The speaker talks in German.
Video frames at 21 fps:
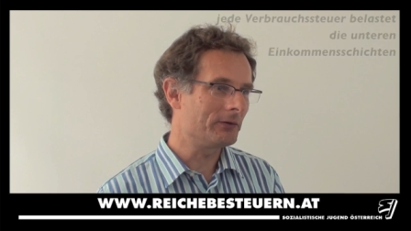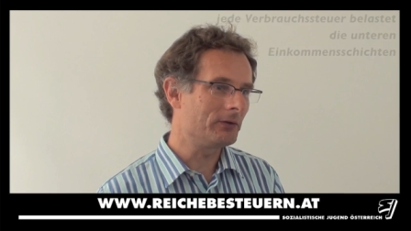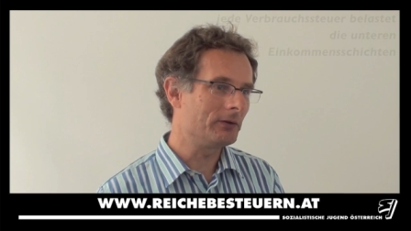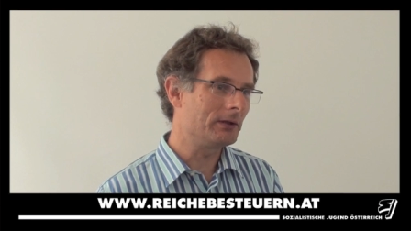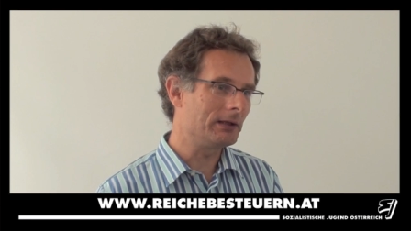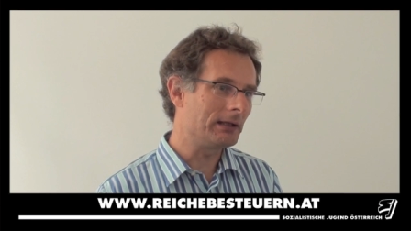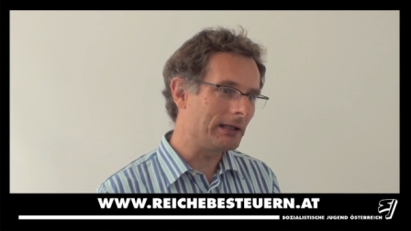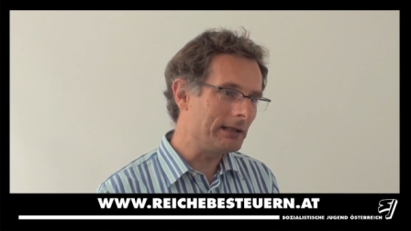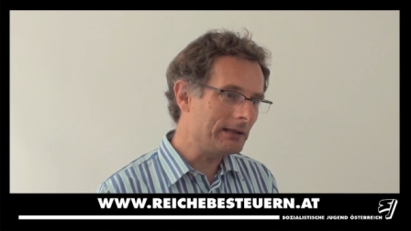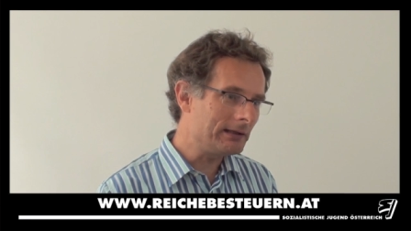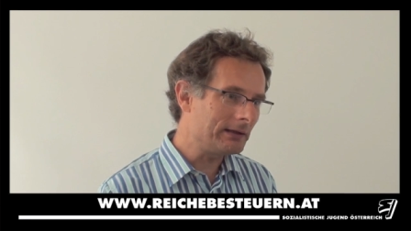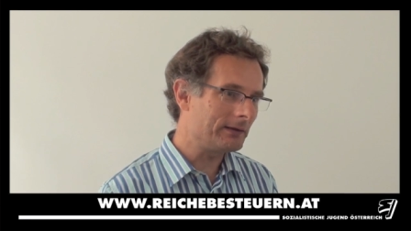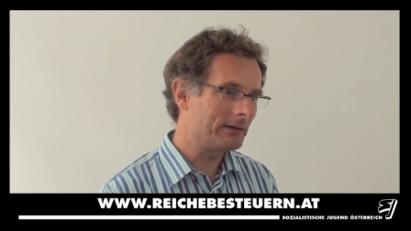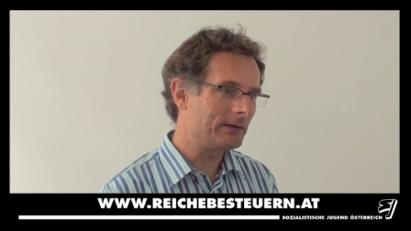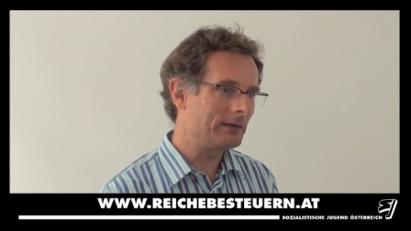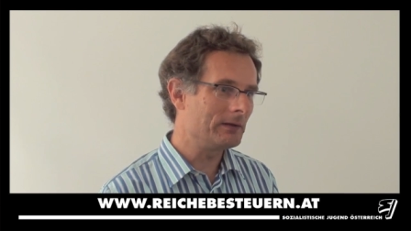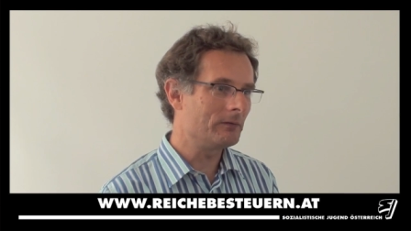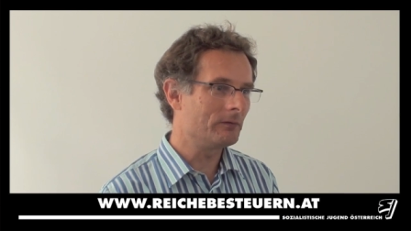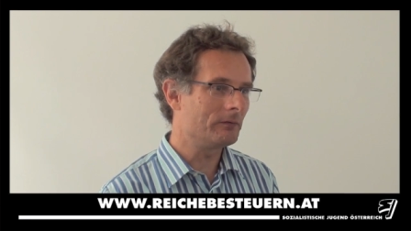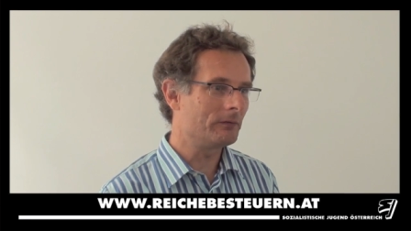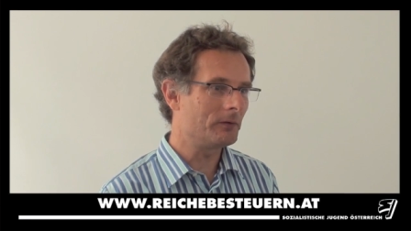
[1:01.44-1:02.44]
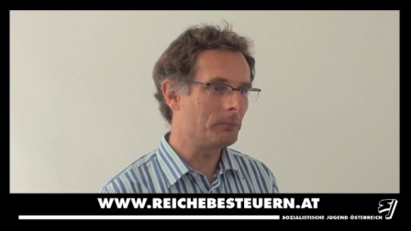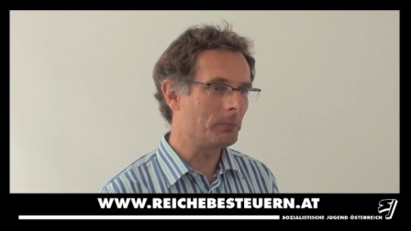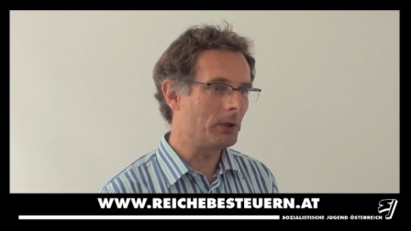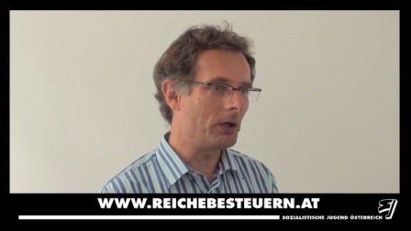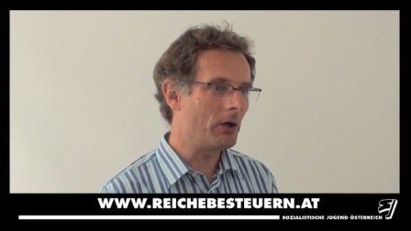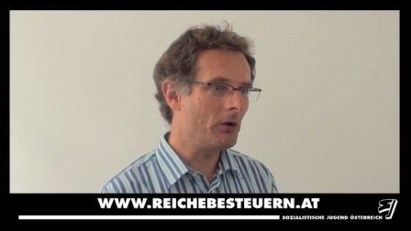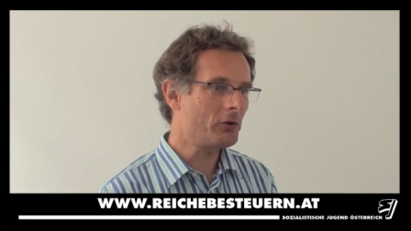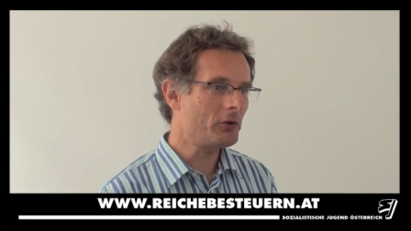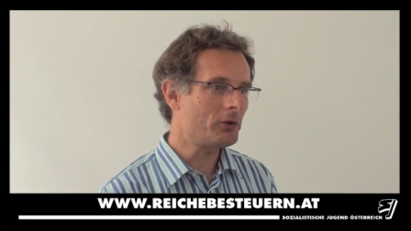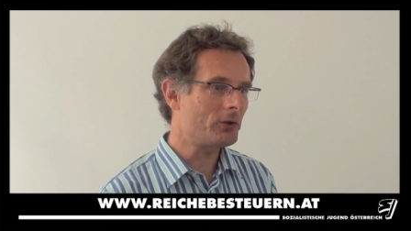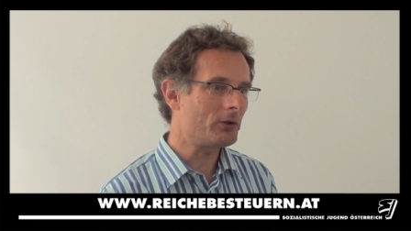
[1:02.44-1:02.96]
also die regressiven
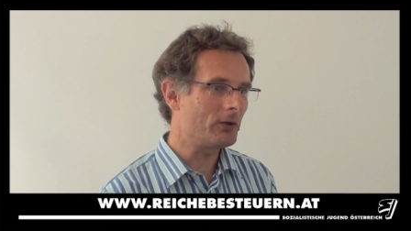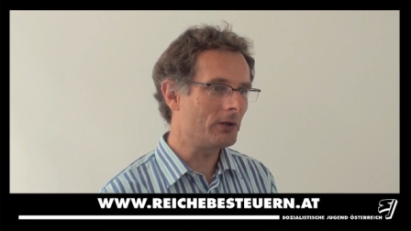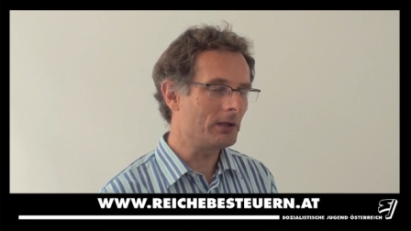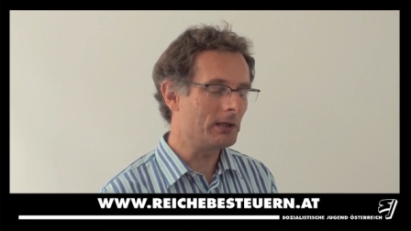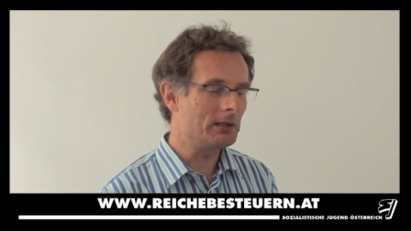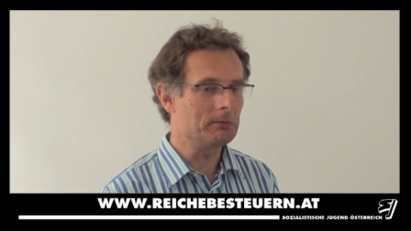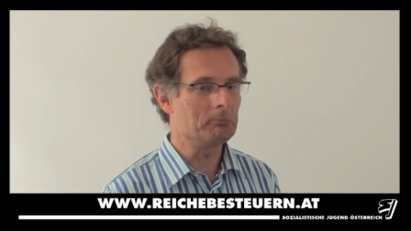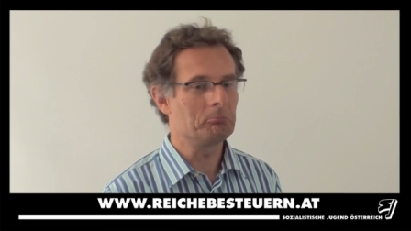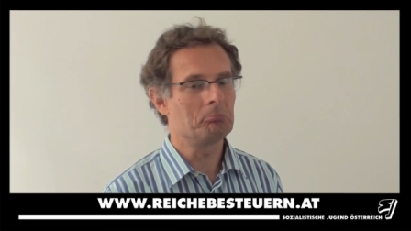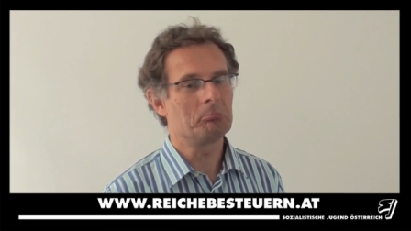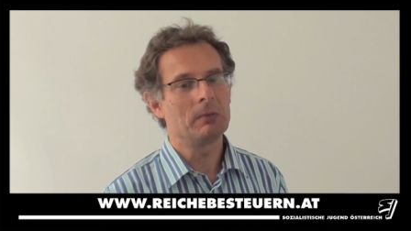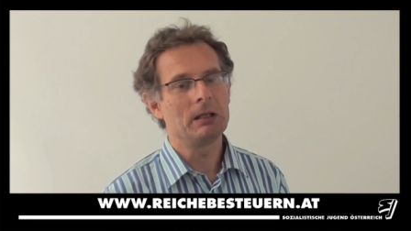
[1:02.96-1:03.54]
Verbrauchsteuern